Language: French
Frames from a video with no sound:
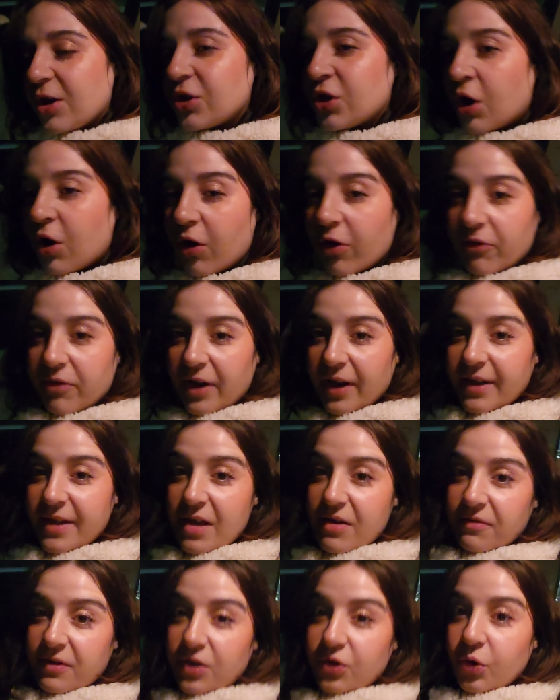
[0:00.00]
Non, en vrai, il y
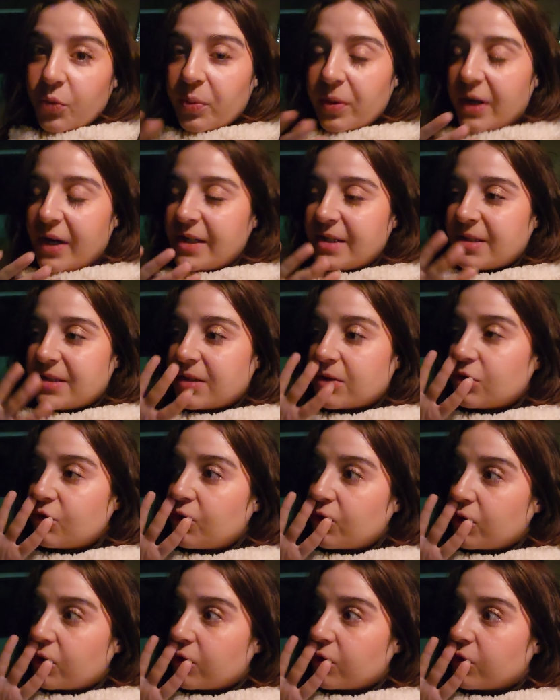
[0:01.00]
avait deux places
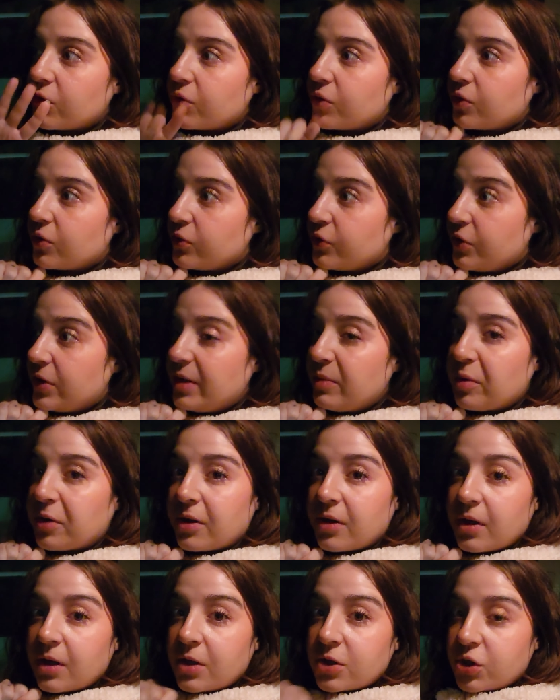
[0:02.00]
donc euh, de
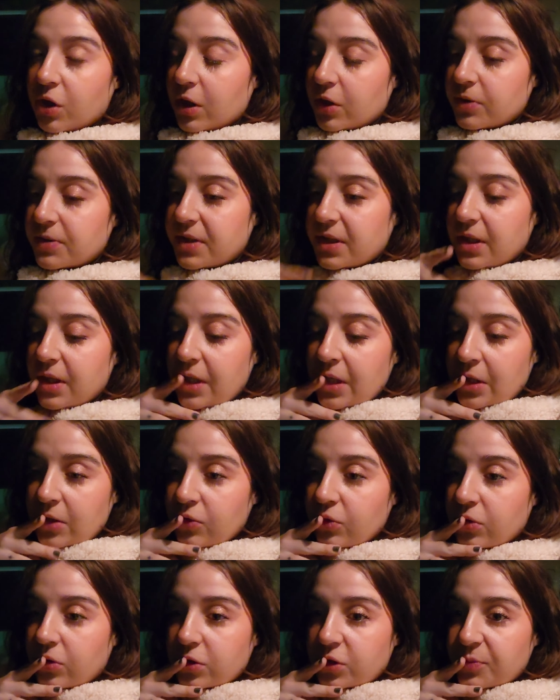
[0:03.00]
libre, genre à côté.
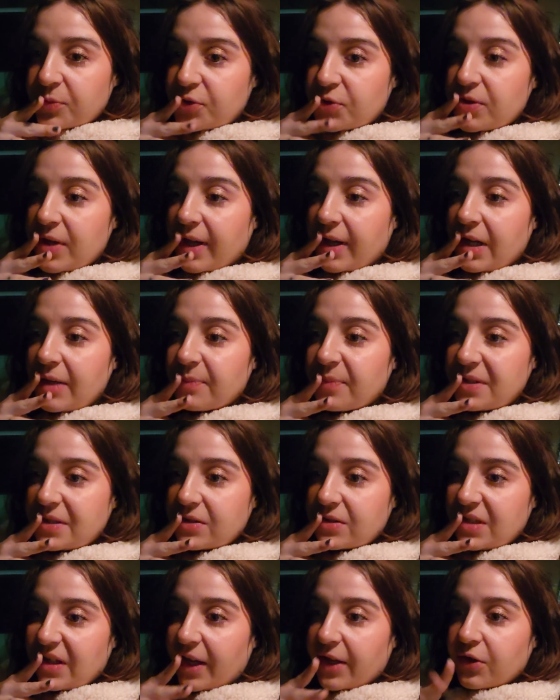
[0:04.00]
Donc je me suis garé là parce
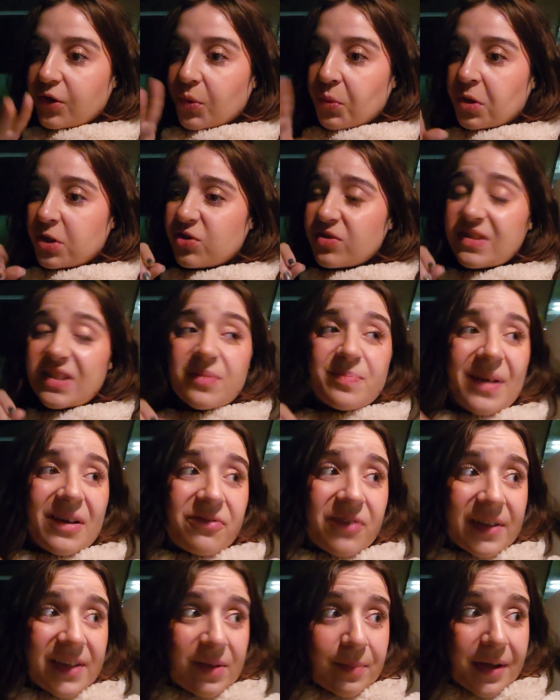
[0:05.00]
que c'est vrai que moi je ne sais pas
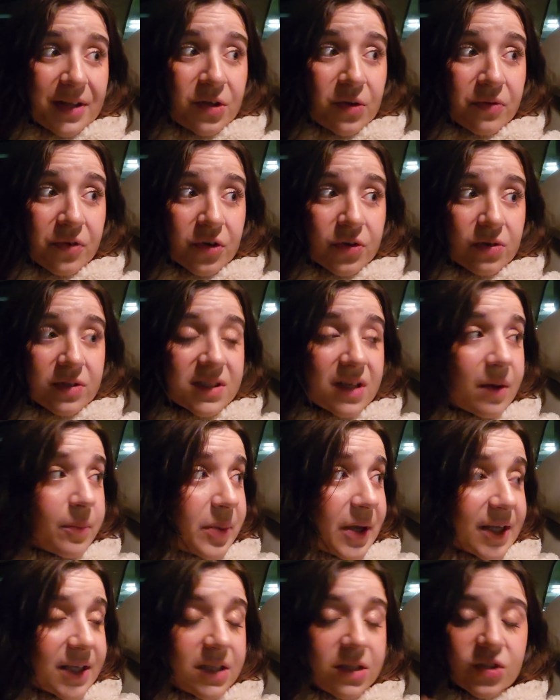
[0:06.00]
faire des manœuvres dans un
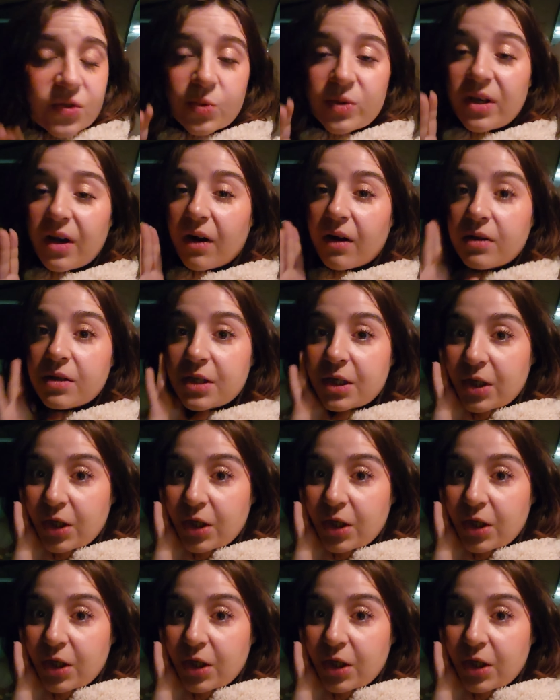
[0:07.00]
parking souterrain.